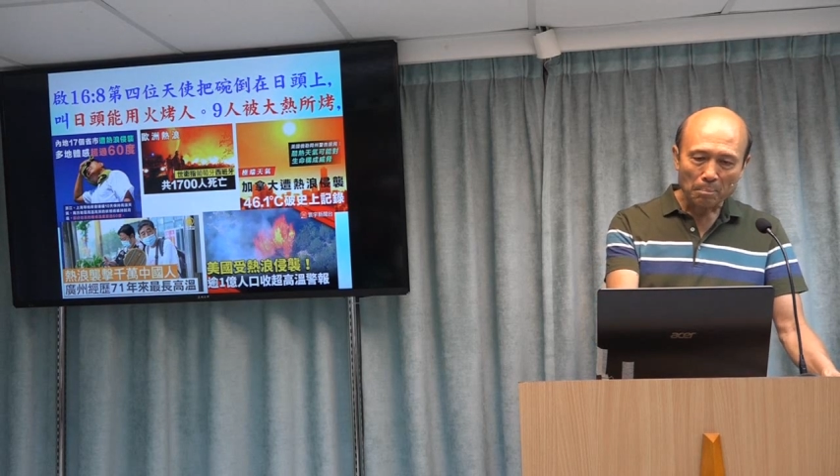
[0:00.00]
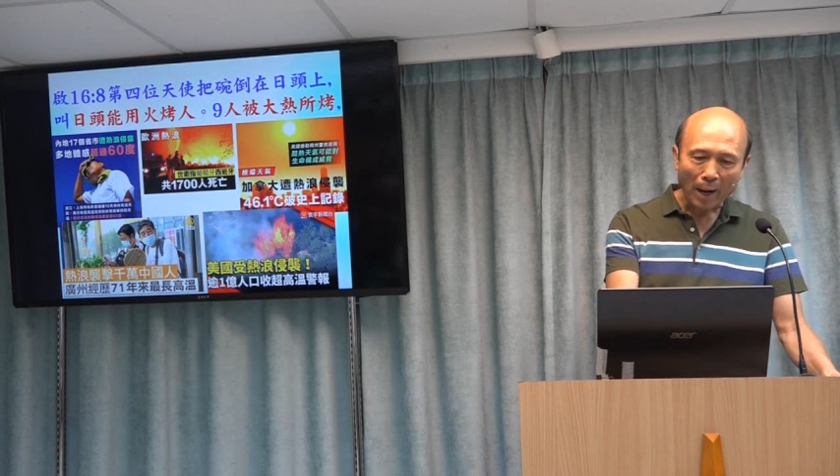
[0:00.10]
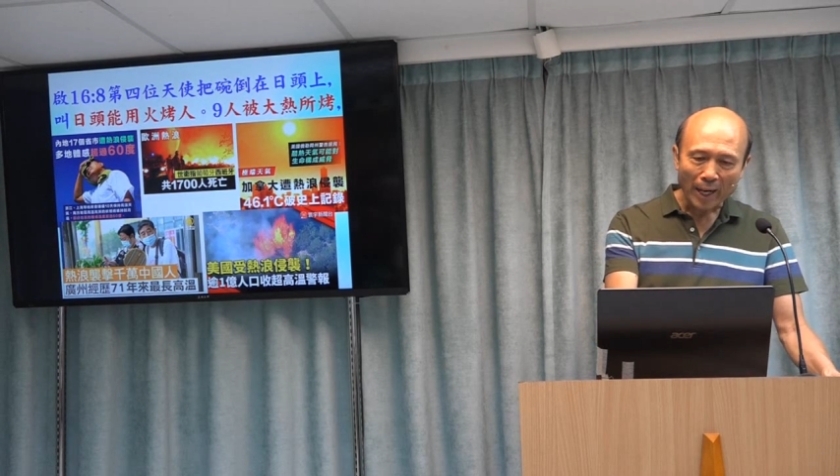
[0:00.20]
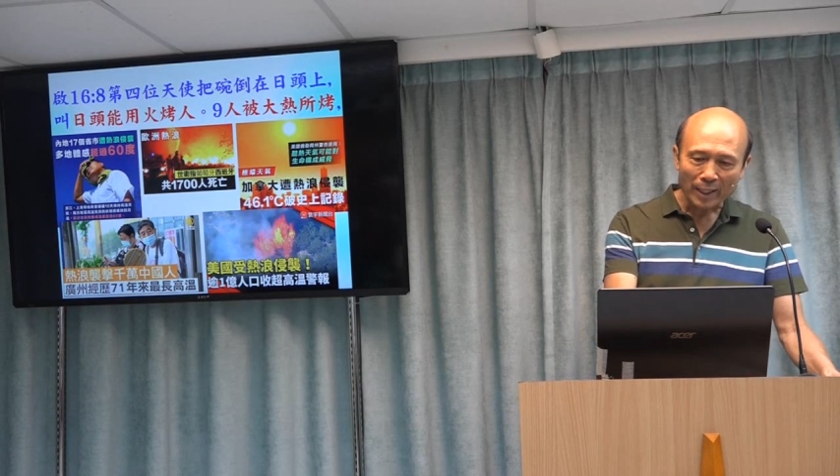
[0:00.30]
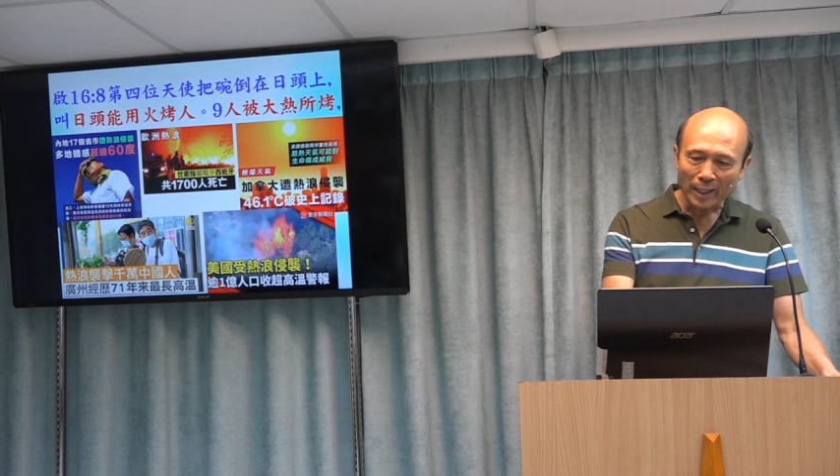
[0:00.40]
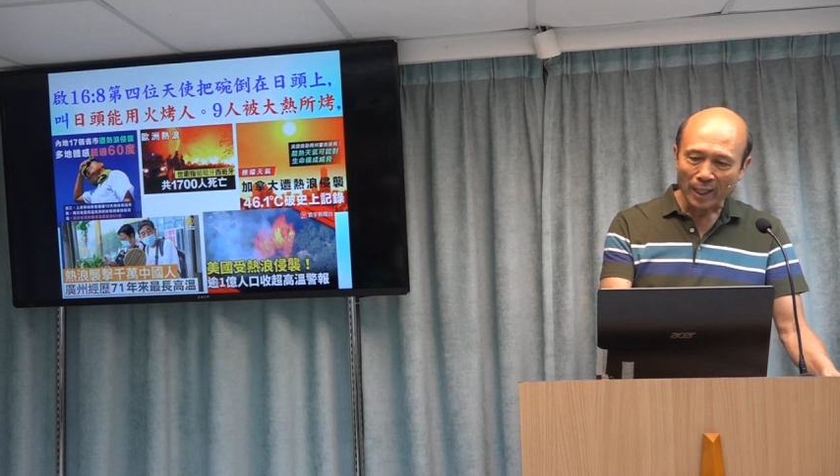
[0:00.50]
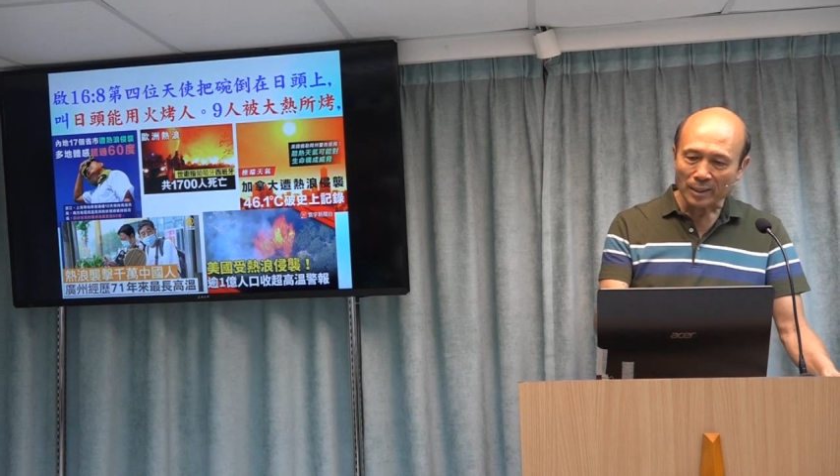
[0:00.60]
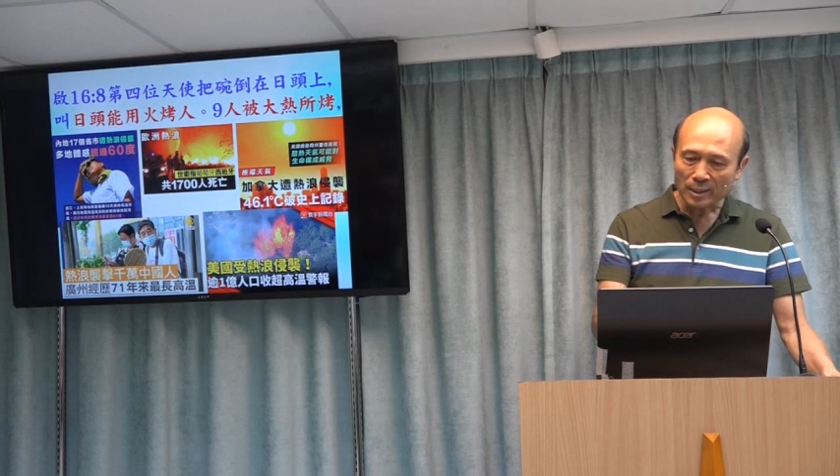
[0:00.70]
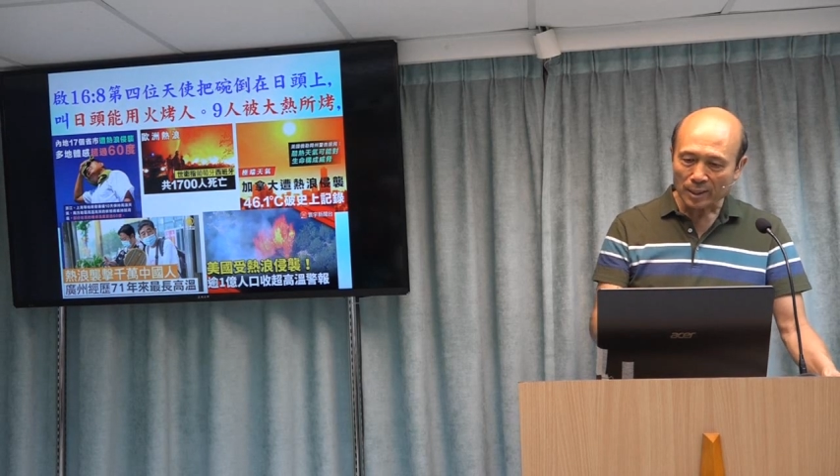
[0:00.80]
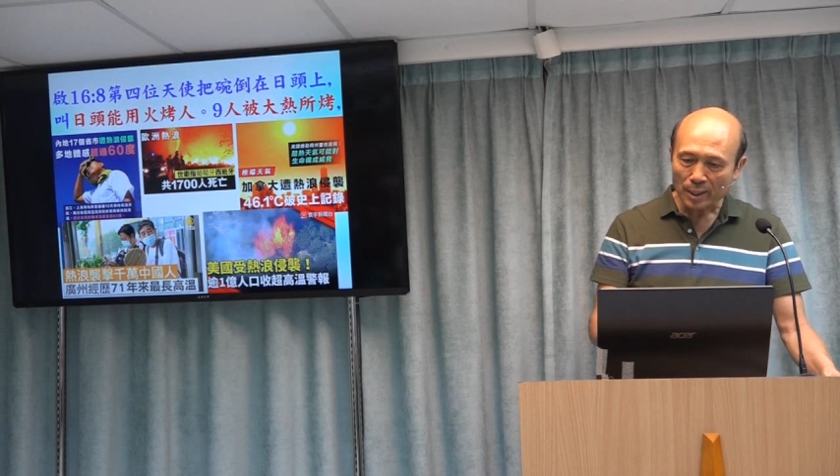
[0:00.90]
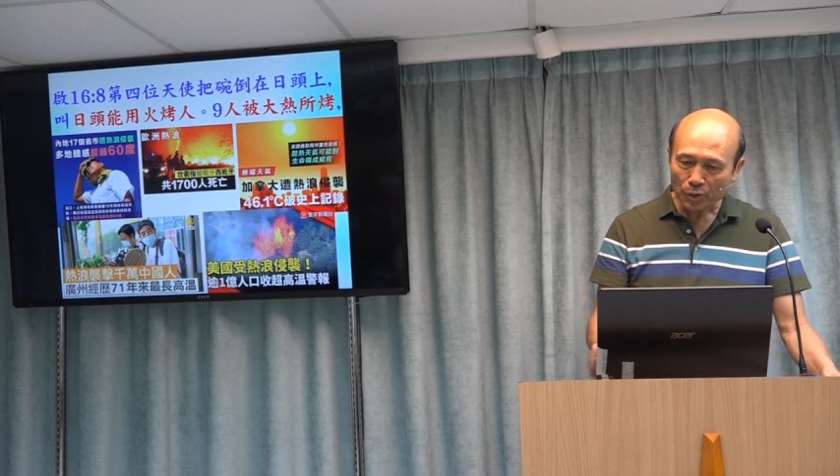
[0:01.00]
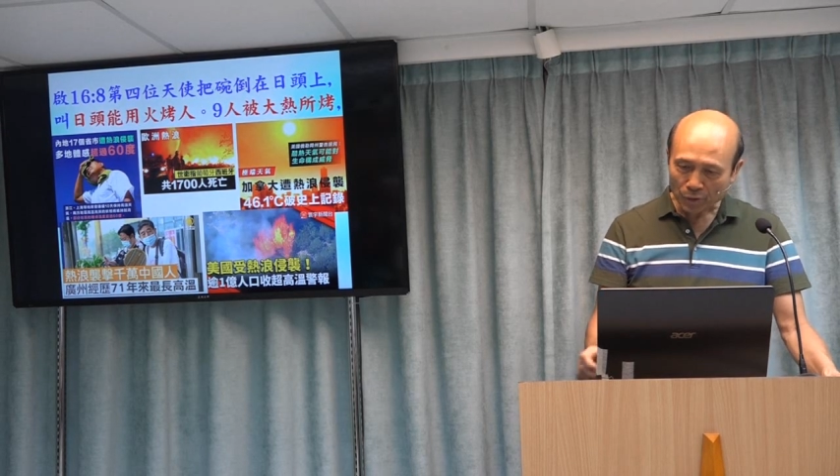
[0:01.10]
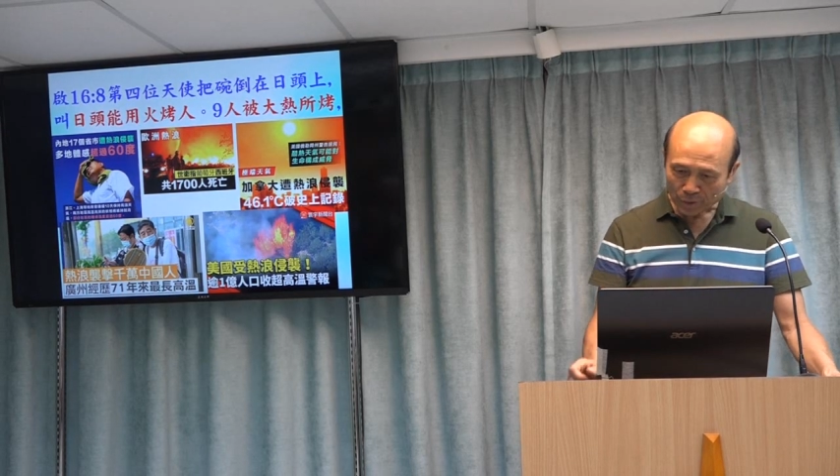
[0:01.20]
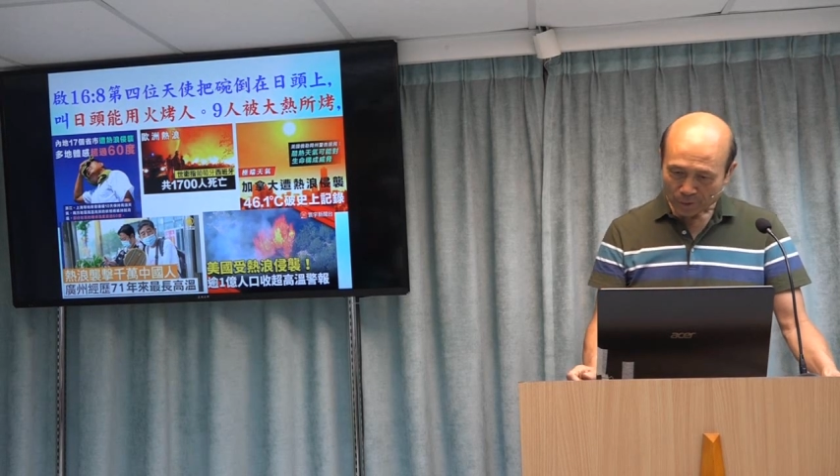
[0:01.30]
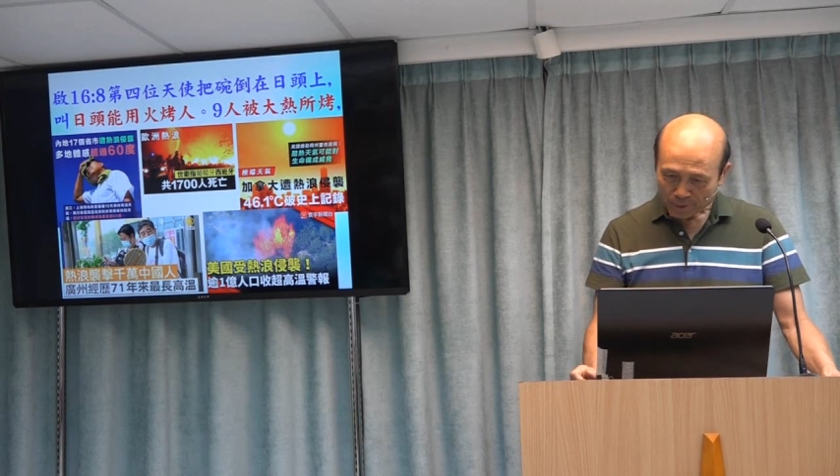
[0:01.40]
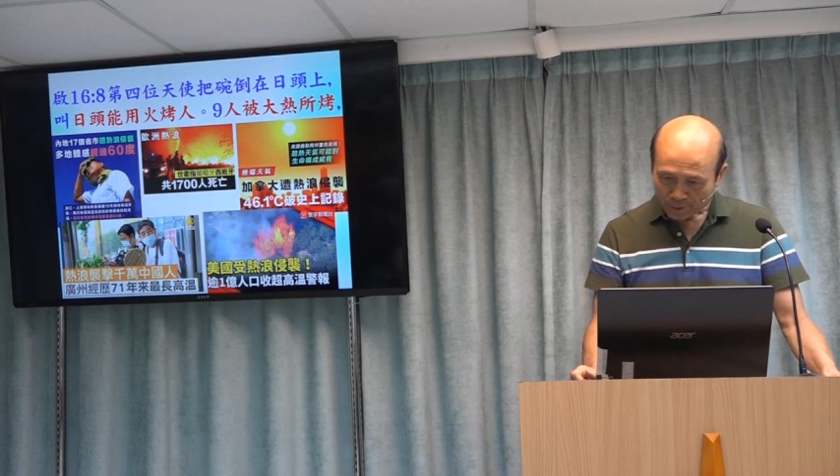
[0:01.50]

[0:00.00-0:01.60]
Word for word: 百年一遇，